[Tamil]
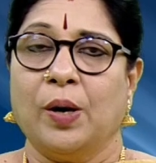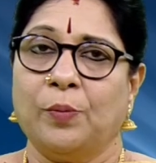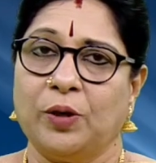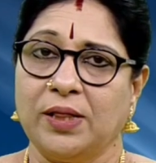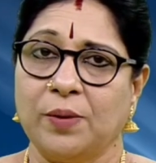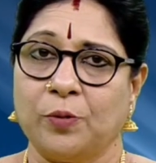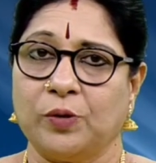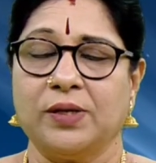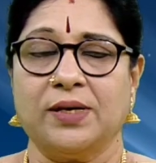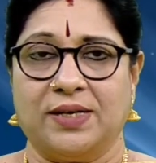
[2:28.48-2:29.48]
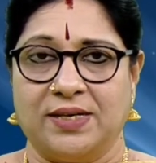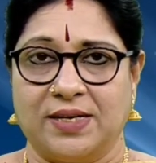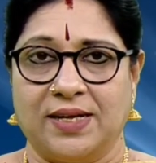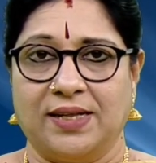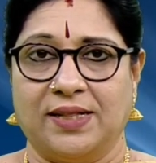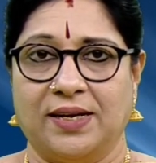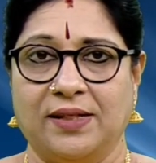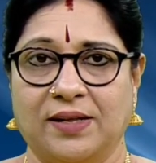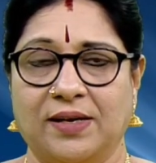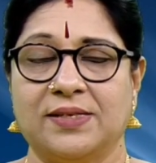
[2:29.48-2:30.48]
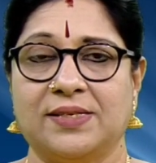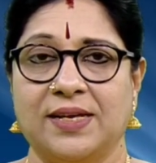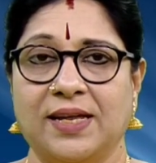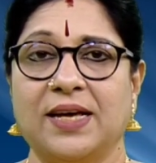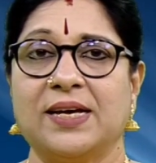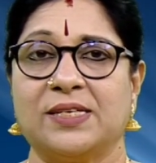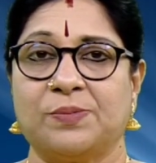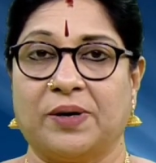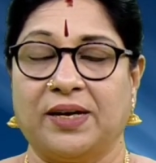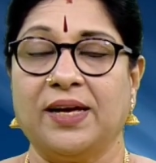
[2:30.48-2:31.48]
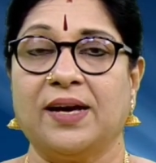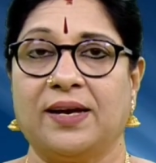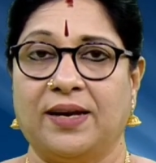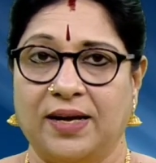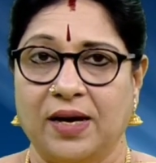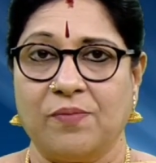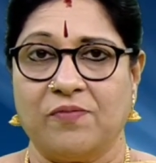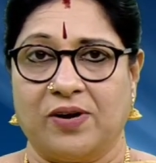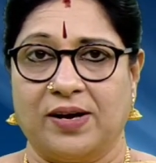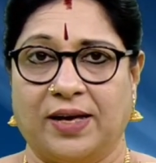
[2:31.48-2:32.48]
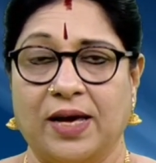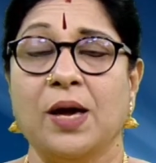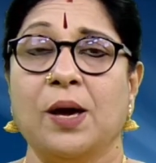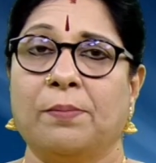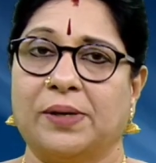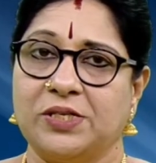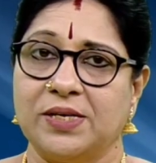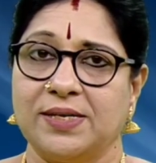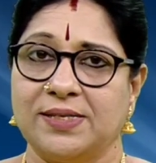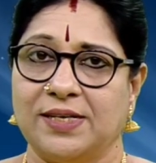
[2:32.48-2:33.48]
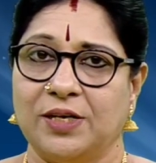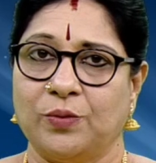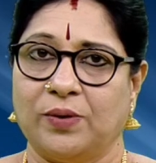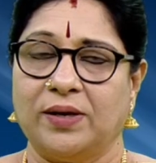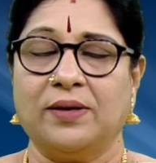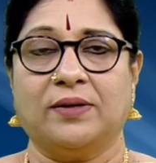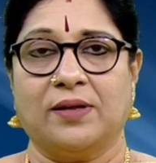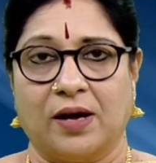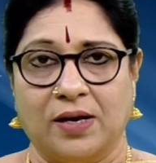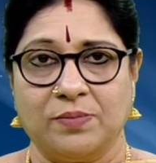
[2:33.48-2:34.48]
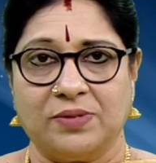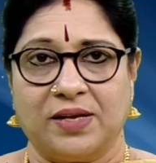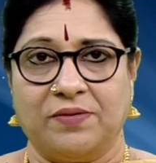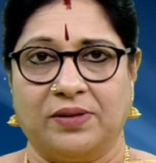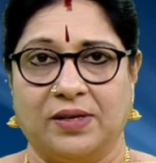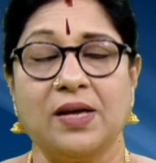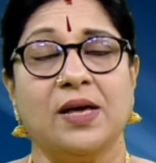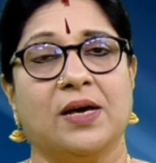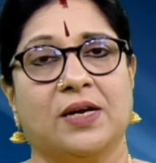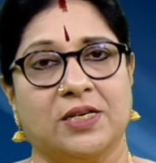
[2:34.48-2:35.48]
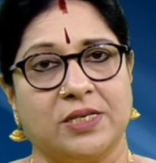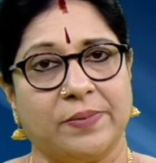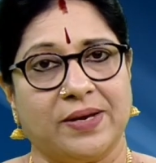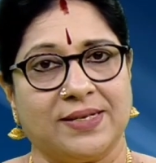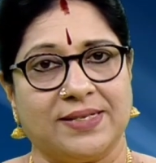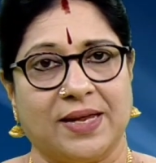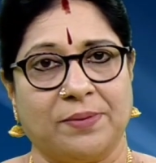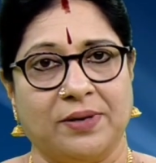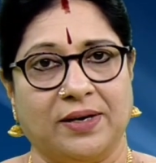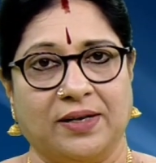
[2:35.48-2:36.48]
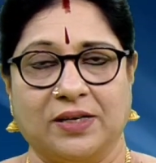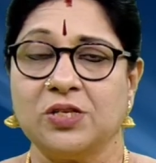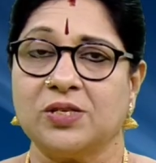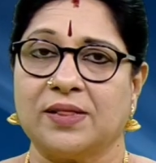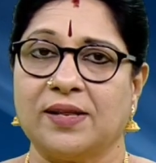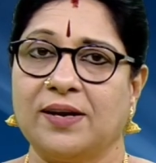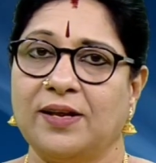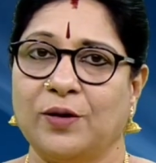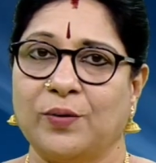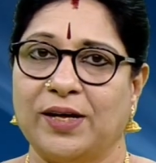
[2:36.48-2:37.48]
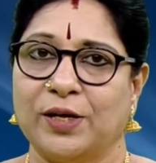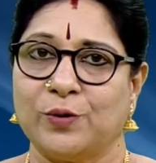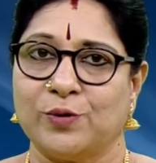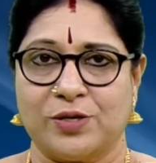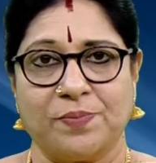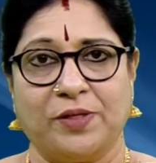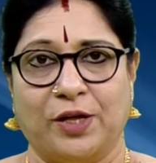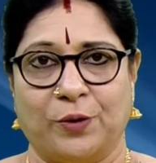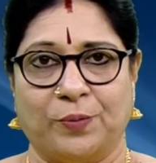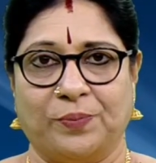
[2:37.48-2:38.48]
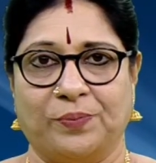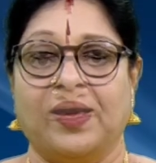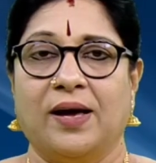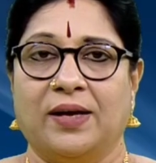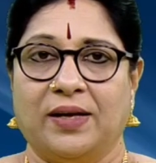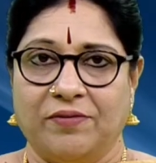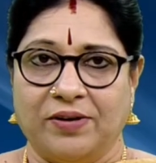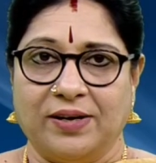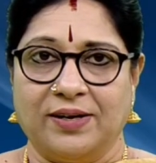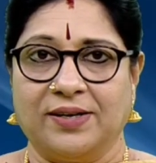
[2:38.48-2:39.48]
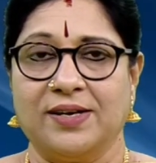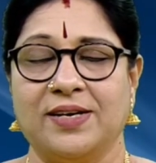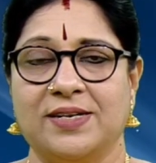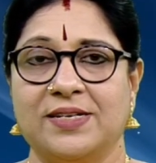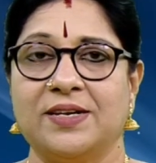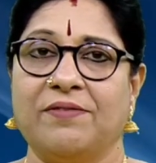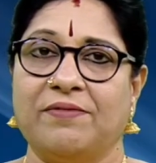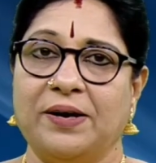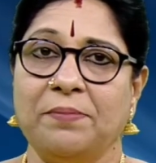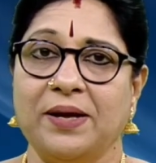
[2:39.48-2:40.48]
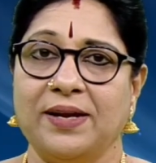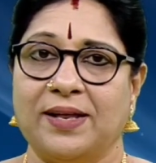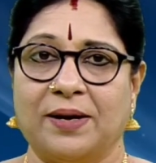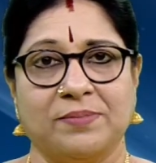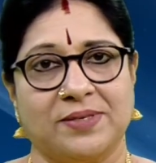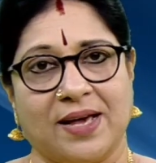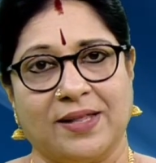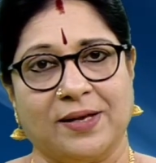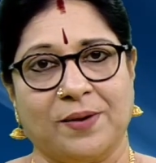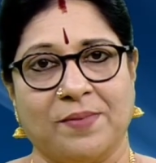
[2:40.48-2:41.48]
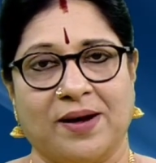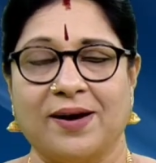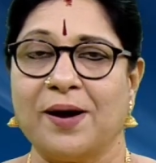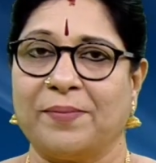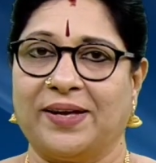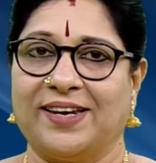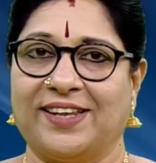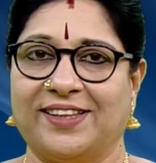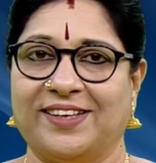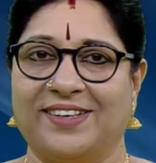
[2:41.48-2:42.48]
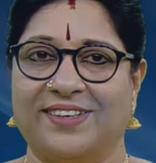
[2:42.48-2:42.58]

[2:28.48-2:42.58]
முடிந்தபோது இன்றைய தினத்தில் சிறிய ஸ்பட்டிக லிங்கம் வாங்கி பச்சரிசியுடன் தானம் செய்வது ரிஷபராசி அன்பர்களுக்கு சந்திரனினுடைய தோஷம் தீரும் இவர்களுக்கு இன்று வெண்மை நிறம் சாதகமாக அமைகிறது